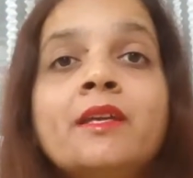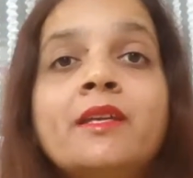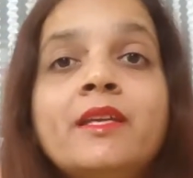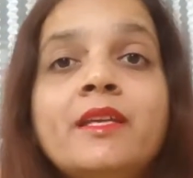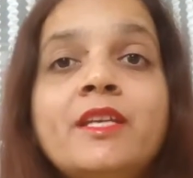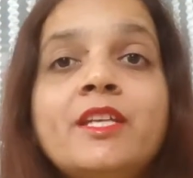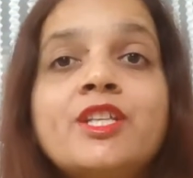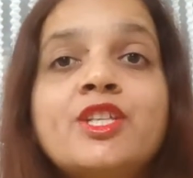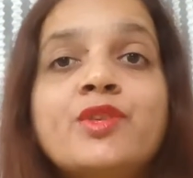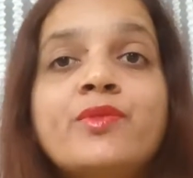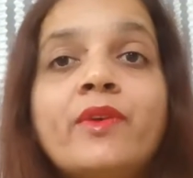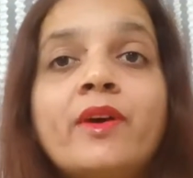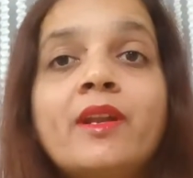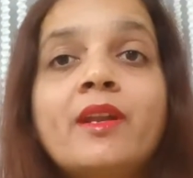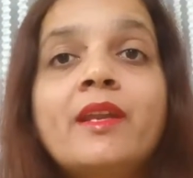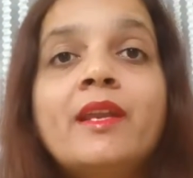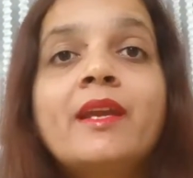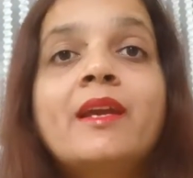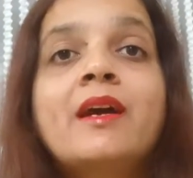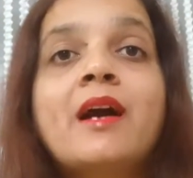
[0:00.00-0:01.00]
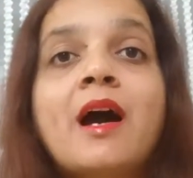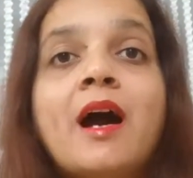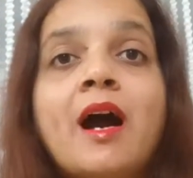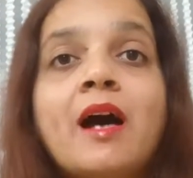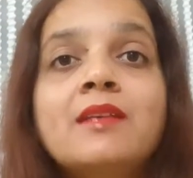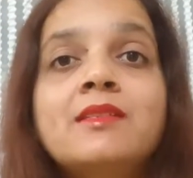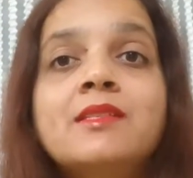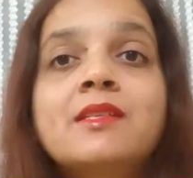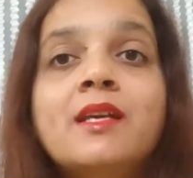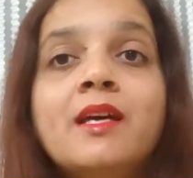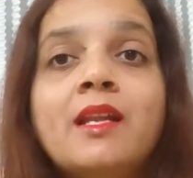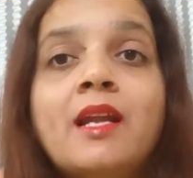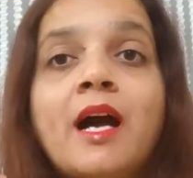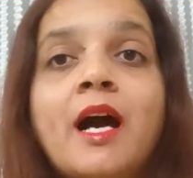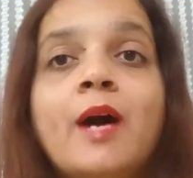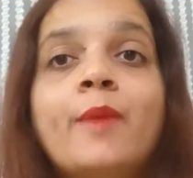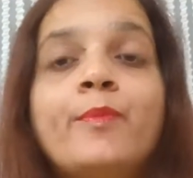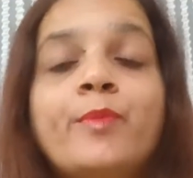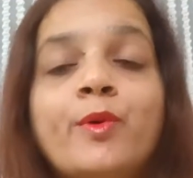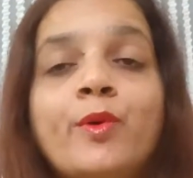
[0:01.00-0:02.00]
कि ईश्वर ने खास कर
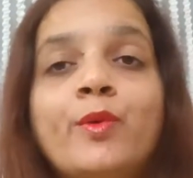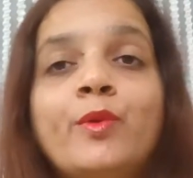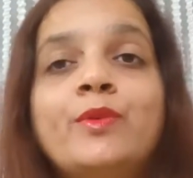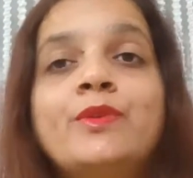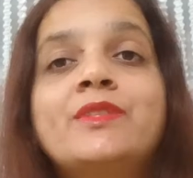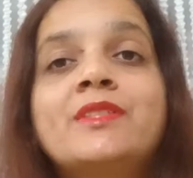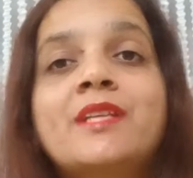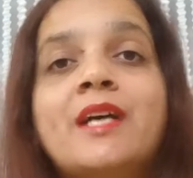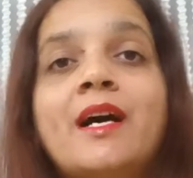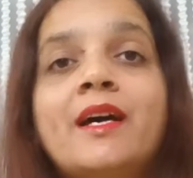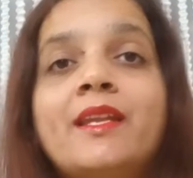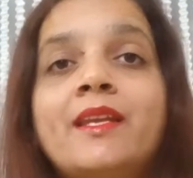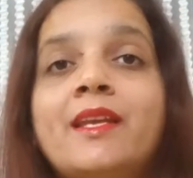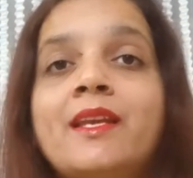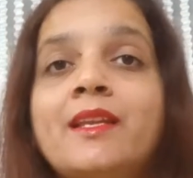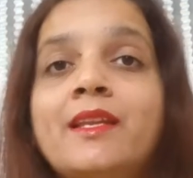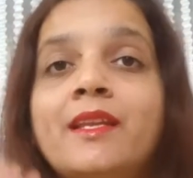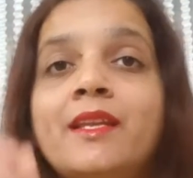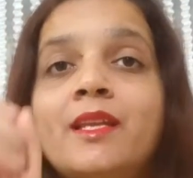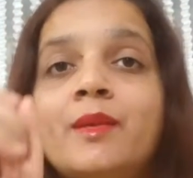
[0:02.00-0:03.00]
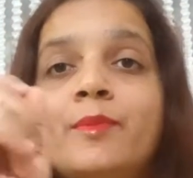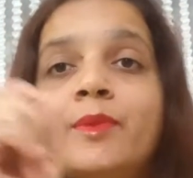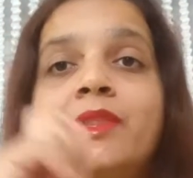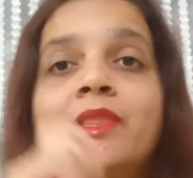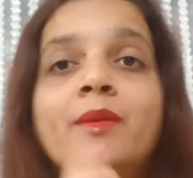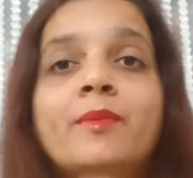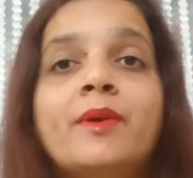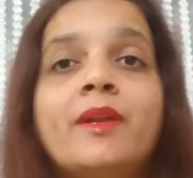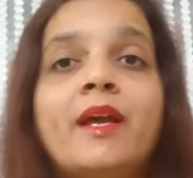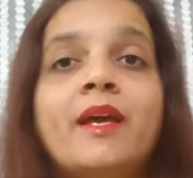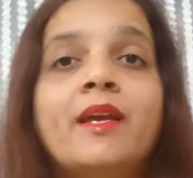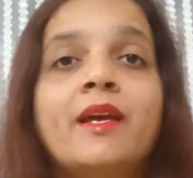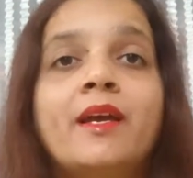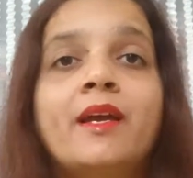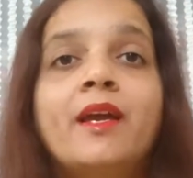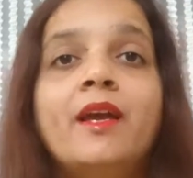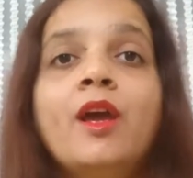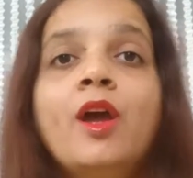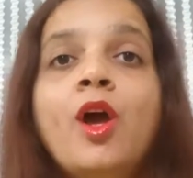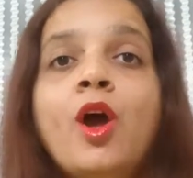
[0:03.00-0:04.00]
आपको उस कार्य के लिए निमित्त बनाया
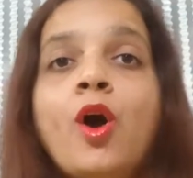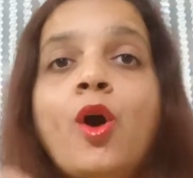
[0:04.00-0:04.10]
है